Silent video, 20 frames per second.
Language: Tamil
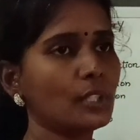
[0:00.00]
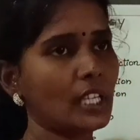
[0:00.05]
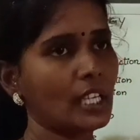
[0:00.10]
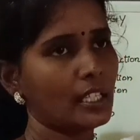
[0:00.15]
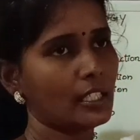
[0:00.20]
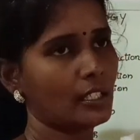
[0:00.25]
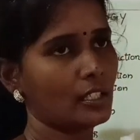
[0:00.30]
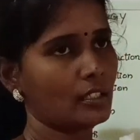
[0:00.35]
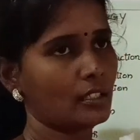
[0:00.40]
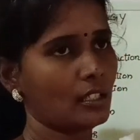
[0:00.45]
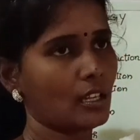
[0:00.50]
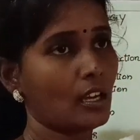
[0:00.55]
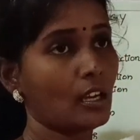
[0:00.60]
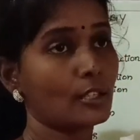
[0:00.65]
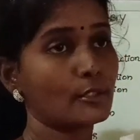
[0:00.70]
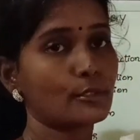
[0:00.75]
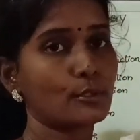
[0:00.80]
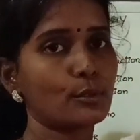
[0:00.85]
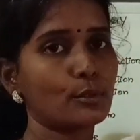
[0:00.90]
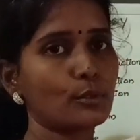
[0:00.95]
கேரியாட்
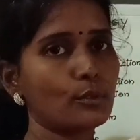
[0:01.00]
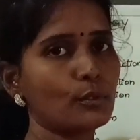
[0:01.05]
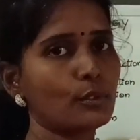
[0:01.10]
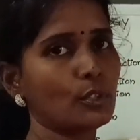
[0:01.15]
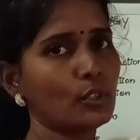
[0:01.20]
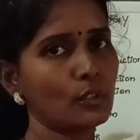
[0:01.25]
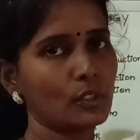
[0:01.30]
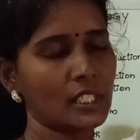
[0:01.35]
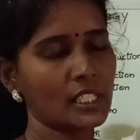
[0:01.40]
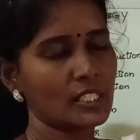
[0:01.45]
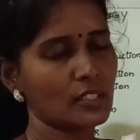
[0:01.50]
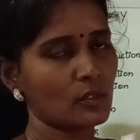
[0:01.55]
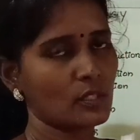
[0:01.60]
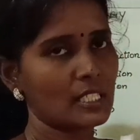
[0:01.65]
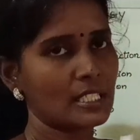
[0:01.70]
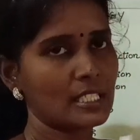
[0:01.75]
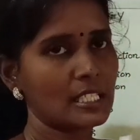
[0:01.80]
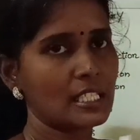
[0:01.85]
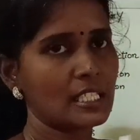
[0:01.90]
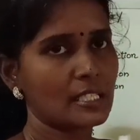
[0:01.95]
ஆர் ட்ரூ நியூக்ளியஸ்
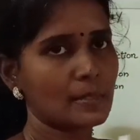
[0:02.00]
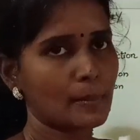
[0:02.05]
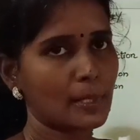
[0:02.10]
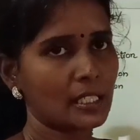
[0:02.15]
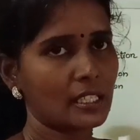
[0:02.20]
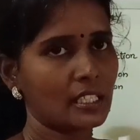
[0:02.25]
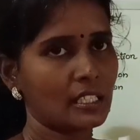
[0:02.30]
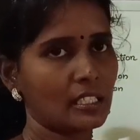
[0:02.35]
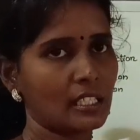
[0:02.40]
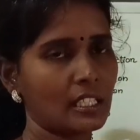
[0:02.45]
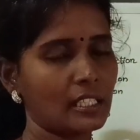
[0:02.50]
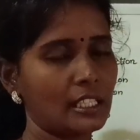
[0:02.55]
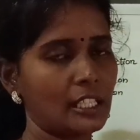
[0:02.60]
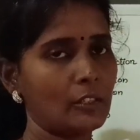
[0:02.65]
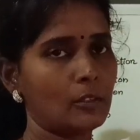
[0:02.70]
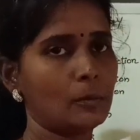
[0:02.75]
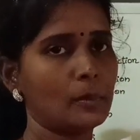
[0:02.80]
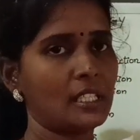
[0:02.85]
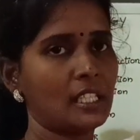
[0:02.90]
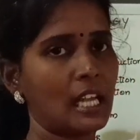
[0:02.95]
உள்ள செல்ஸ் பார்த்தீங்கன்னா
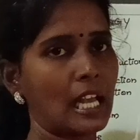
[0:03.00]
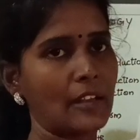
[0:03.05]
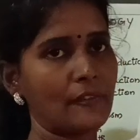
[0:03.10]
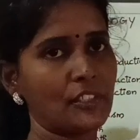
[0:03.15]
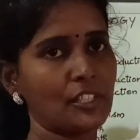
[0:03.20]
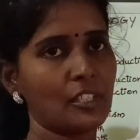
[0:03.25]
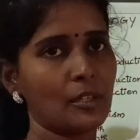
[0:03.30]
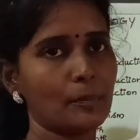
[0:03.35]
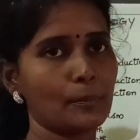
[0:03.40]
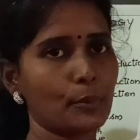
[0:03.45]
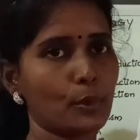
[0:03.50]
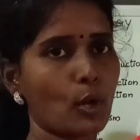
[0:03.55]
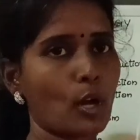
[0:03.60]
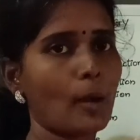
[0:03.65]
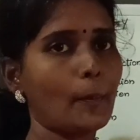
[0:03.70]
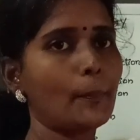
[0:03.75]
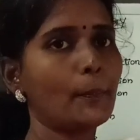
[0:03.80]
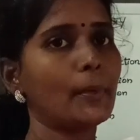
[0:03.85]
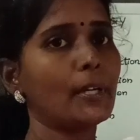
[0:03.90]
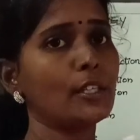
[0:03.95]
தே பி ஹேவிங் அ
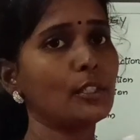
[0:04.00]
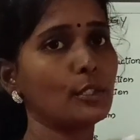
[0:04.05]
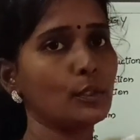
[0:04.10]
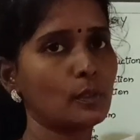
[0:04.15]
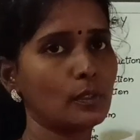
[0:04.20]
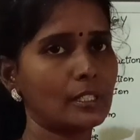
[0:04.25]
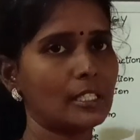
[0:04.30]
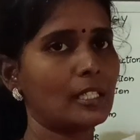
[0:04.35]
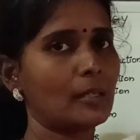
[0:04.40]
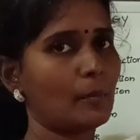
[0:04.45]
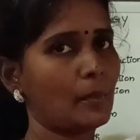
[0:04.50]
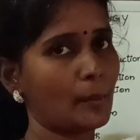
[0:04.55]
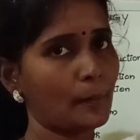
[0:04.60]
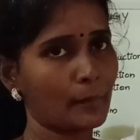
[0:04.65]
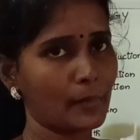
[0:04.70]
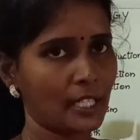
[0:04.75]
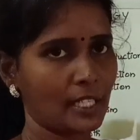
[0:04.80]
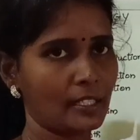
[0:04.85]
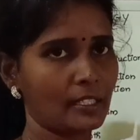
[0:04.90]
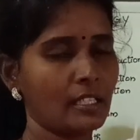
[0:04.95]
ப்ராப்பர் நியூக்ளியர்
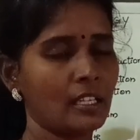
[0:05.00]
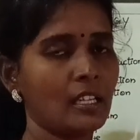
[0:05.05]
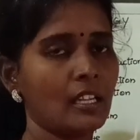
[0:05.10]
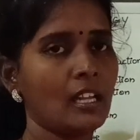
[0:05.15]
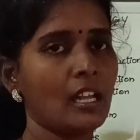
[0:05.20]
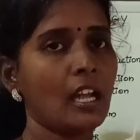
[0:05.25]
மெம்ப்ரைன்